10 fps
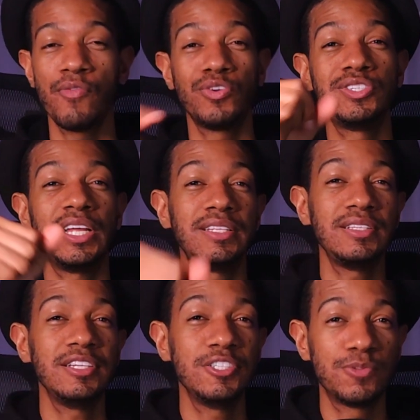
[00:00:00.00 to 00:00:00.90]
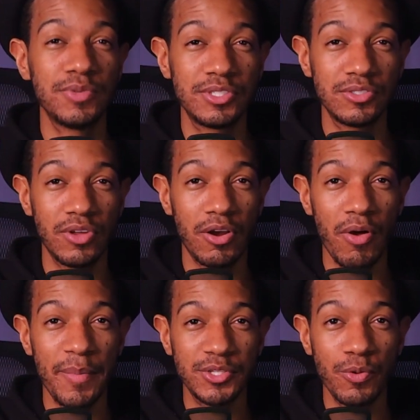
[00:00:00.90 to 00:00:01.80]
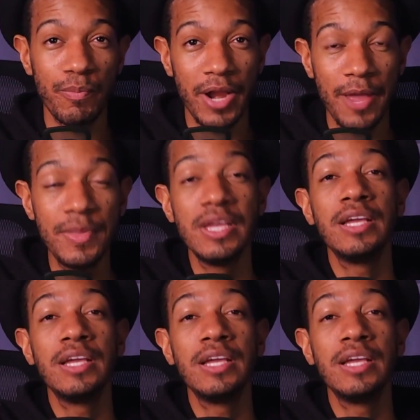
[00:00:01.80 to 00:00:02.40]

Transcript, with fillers: Vou tirar 30 dias para você se tornar o Amazon Prime